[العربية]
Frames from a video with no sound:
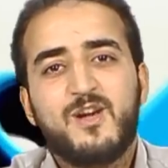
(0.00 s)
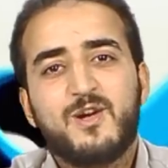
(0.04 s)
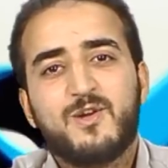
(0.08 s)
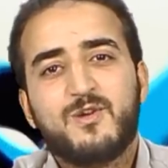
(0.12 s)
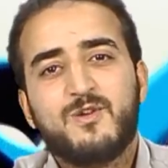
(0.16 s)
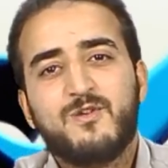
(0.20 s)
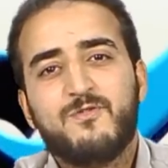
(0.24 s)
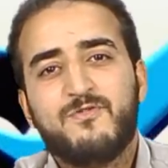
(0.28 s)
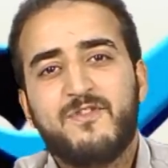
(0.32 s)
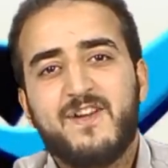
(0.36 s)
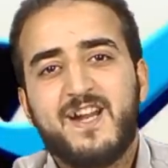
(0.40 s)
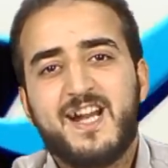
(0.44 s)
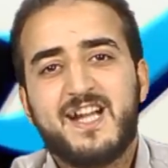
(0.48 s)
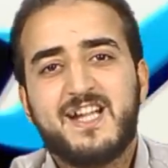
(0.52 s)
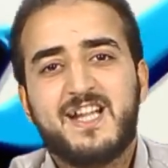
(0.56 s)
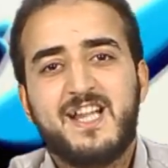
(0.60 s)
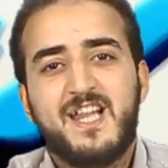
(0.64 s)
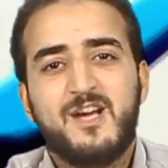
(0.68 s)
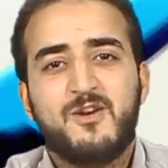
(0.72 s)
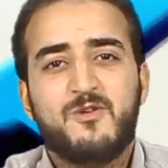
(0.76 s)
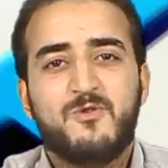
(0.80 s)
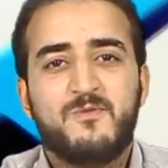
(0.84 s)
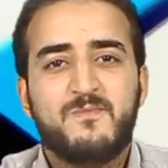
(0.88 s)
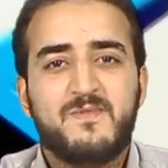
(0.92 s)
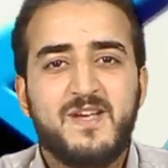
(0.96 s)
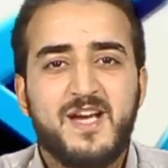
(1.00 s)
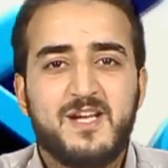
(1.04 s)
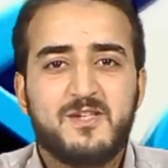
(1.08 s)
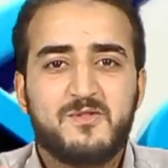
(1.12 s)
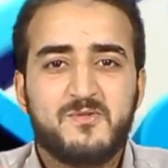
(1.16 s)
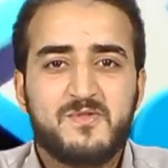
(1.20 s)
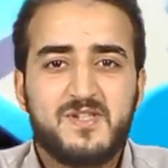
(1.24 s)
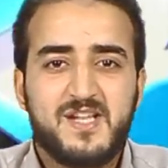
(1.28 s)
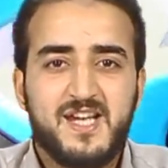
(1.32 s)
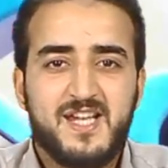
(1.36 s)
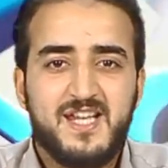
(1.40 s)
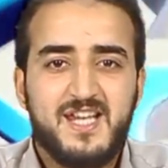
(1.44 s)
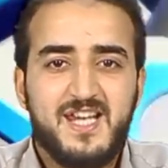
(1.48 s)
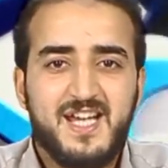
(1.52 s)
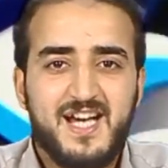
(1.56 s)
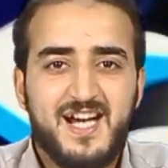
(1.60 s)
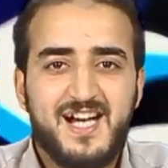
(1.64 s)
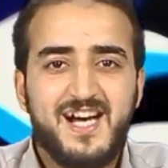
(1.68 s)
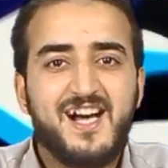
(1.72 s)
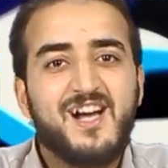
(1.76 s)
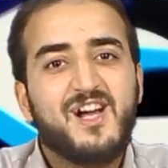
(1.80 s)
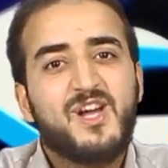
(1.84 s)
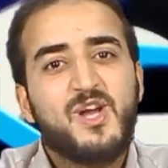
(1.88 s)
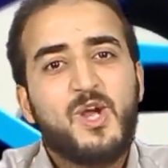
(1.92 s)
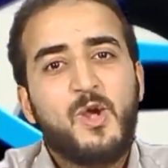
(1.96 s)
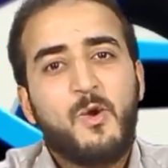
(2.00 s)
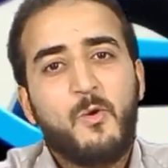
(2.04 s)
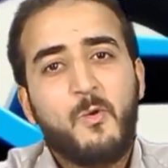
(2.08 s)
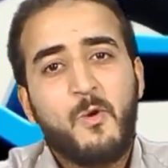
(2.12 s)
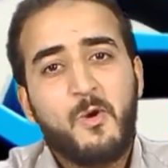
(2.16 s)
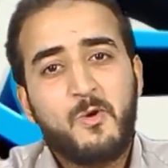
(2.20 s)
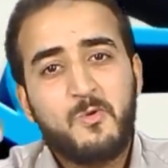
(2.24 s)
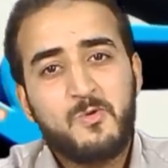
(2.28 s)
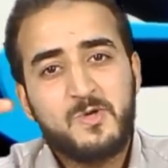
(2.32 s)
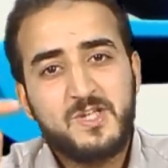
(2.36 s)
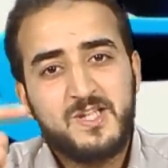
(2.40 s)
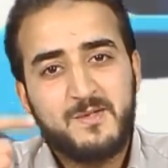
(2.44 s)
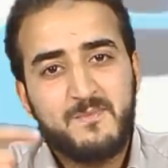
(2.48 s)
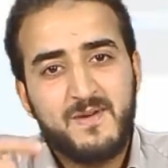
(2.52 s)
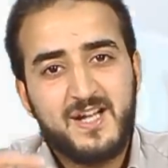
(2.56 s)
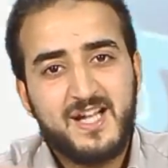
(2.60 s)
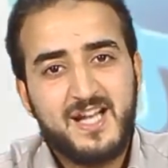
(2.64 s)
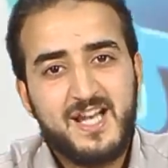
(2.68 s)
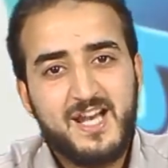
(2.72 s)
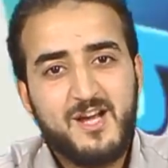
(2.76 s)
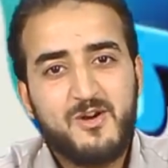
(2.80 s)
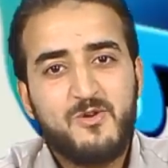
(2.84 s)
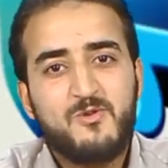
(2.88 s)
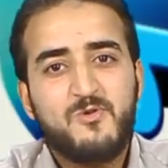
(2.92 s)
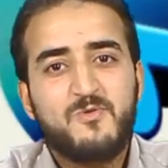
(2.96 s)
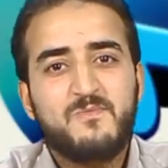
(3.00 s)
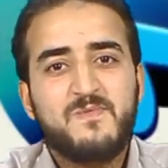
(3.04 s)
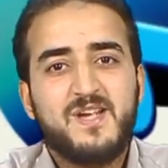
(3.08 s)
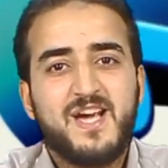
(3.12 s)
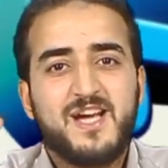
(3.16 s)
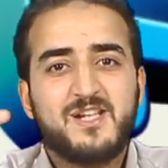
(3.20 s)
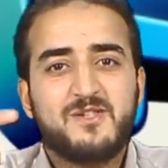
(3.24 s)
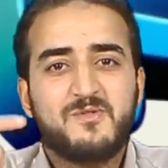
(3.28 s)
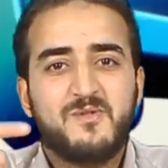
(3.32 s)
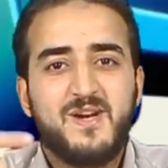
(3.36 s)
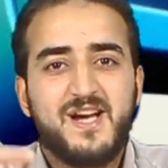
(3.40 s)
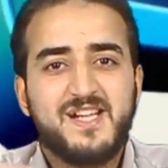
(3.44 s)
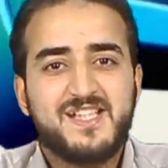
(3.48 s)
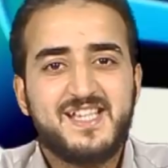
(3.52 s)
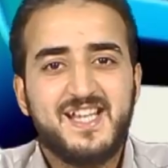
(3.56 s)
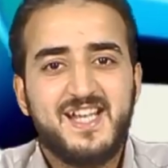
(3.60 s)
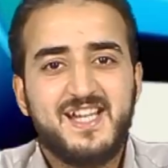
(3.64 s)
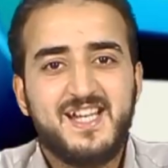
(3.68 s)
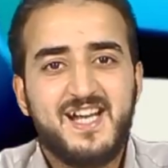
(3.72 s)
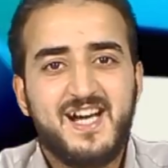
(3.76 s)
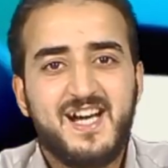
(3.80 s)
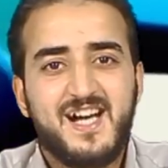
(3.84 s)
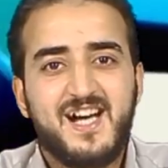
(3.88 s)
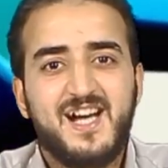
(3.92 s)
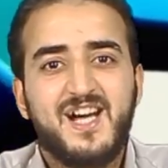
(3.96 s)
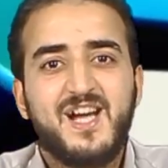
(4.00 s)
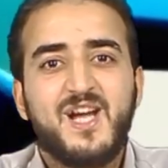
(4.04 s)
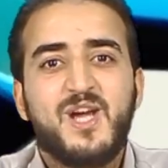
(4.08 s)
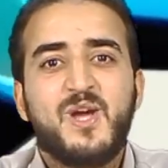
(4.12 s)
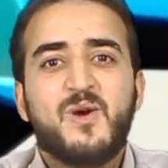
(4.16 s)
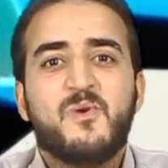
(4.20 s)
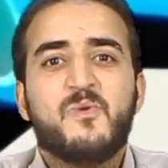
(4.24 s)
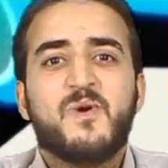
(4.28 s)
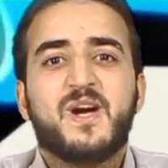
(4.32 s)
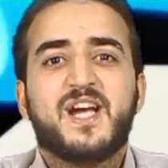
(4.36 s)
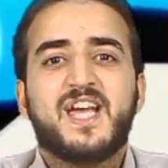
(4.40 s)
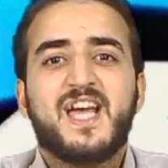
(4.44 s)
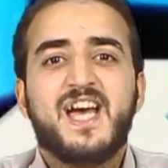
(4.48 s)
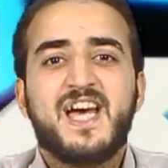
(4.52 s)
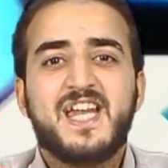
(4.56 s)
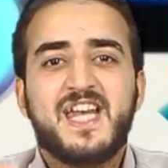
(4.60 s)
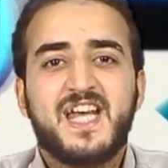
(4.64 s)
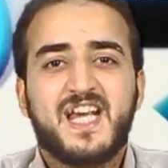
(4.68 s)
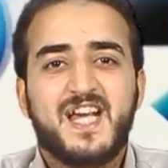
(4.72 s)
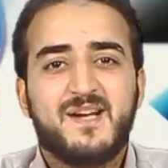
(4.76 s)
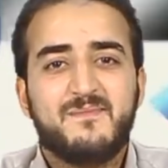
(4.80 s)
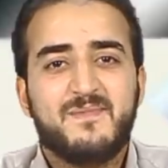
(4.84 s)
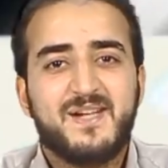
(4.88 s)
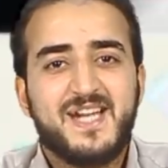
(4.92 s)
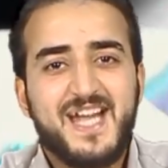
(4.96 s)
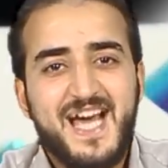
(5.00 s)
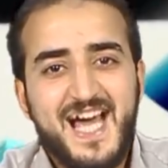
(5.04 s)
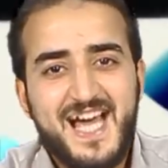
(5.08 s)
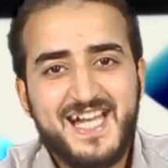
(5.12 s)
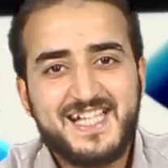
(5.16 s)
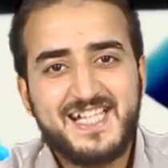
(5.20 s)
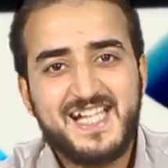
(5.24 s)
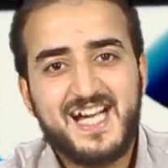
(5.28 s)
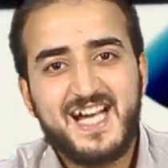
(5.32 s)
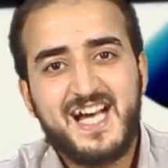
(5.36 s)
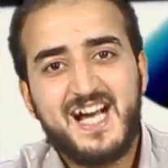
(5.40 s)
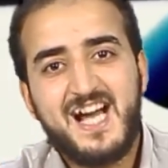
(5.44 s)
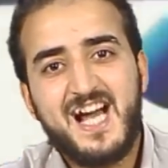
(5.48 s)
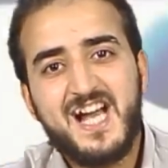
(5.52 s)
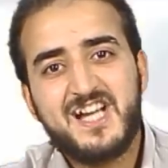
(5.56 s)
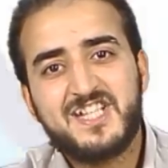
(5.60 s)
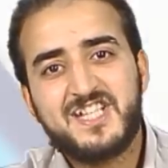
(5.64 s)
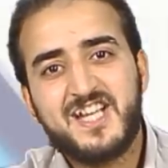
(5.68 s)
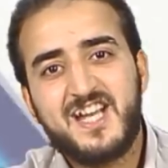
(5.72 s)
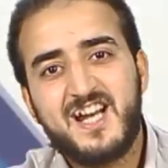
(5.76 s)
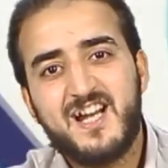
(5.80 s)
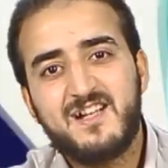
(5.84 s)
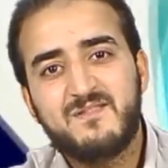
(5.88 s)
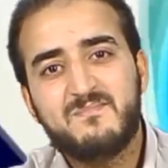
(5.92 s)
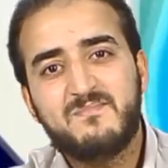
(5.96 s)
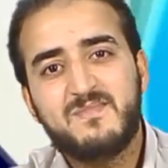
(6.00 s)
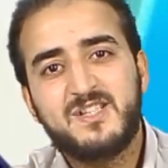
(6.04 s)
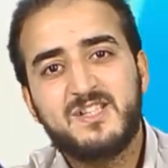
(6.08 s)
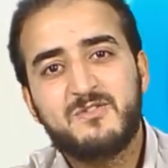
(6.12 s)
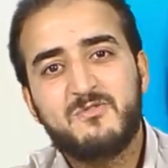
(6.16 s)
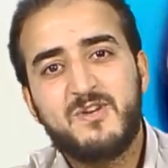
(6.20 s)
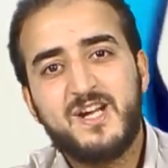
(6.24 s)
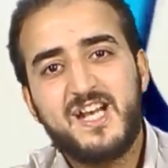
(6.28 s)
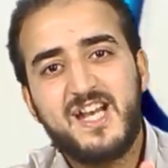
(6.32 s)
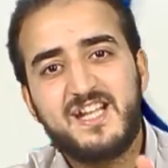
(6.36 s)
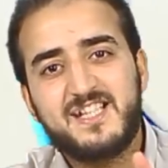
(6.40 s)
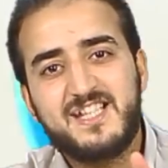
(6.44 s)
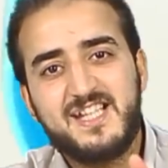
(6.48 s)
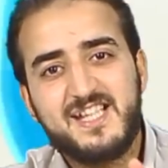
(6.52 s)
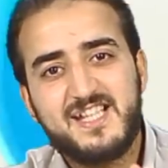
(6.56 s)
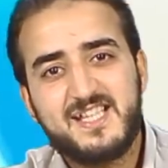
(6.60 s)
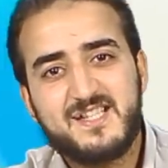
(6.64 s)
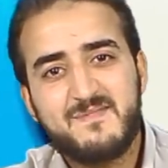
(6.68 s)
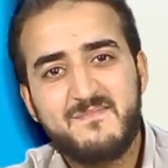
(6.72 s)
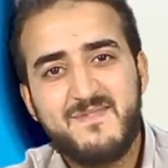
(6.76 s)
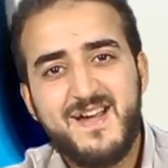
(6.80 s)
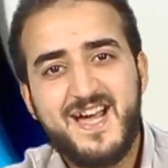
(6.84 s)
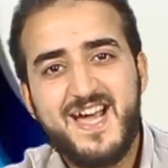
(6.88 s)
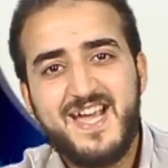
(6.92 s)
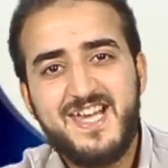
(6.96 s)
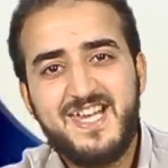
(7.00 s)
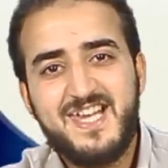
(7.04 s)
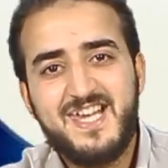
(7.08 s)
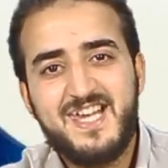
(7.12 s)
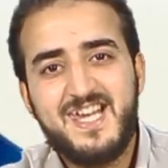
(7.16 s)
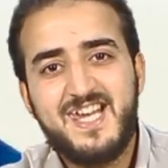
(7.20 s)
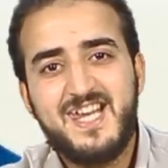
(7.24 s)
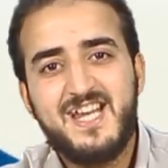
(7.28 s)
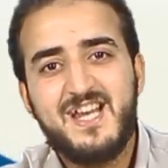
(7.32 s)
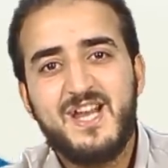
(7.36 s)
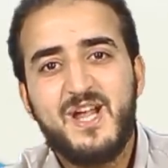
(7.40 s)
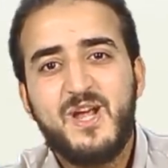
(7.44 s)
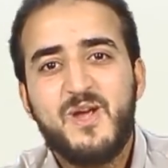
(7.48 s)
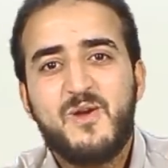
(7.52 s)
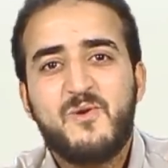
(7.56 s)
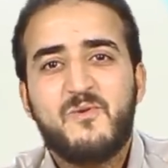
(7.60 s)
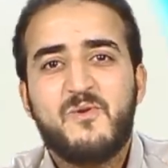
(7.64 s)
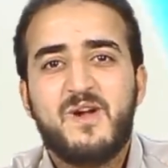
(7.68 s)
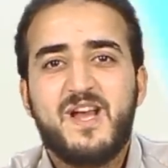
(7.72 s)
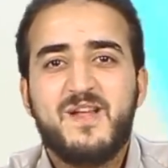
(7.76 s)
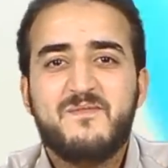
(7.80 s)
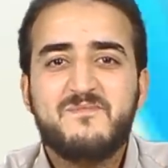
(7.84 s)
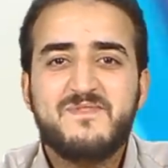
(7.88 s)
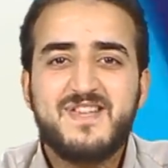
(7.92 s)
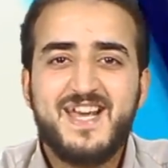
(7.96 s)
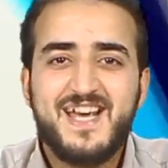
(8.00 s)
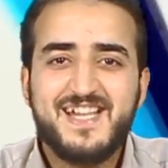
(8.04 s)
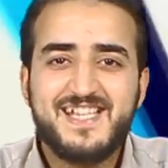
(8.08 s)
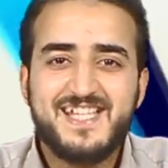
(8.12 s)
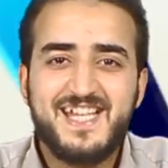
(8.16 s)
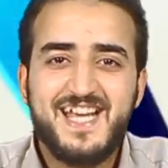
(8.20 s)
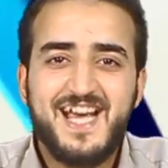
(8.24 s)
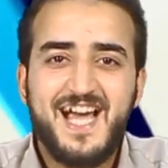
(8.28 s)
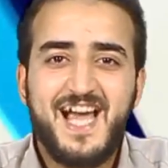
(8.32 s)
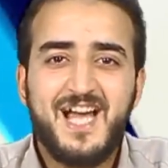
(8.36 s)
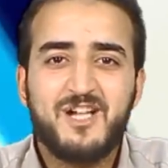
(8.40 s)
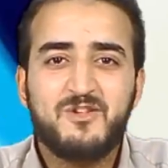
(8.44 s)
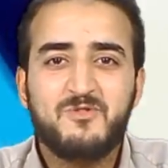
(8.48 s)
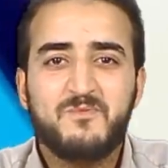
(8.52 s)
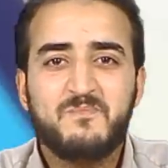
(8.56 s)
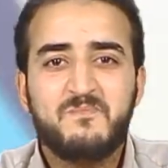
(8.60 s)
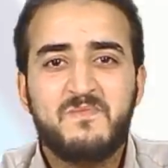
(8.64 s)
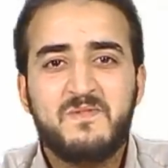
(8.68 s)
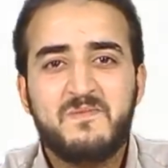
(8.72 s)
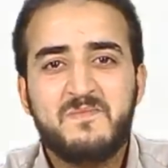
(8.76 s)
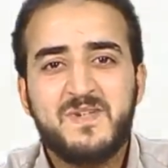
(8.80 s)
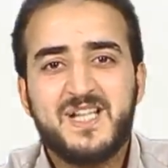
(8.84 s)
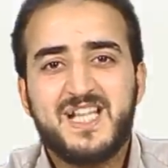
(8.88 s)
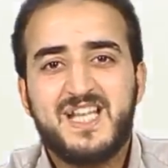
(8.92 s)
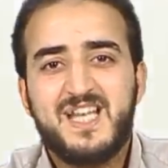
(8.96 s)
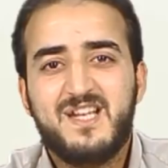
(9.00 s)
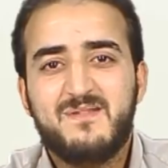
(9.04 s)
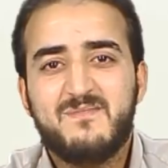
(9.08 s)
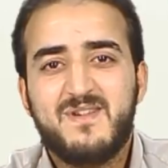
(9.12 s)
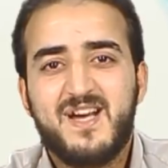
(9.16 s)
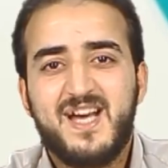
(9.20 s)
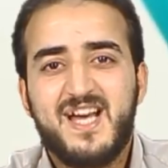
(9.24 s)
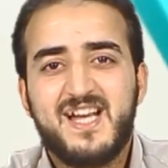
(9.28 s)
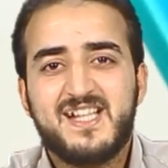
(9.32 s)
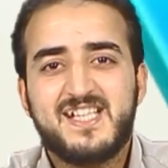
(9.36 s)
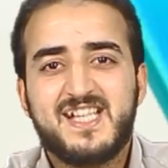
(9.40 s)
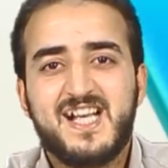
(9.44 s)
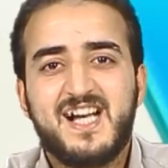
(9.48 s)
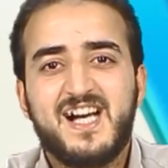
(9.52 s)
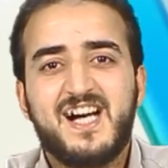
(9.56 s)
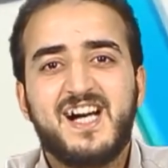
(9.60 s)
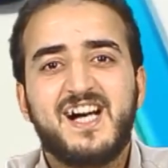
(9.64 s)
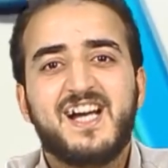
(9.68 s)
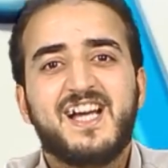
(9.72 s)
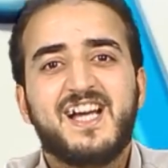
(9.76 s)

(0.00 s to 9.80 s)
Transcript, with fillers: غفرت له مئة سيئة وكتبت له مئة حسنة وكان كمن أعتق عشرا من ولد إسماعيل ولم يأتي أحد بمثل ما أتى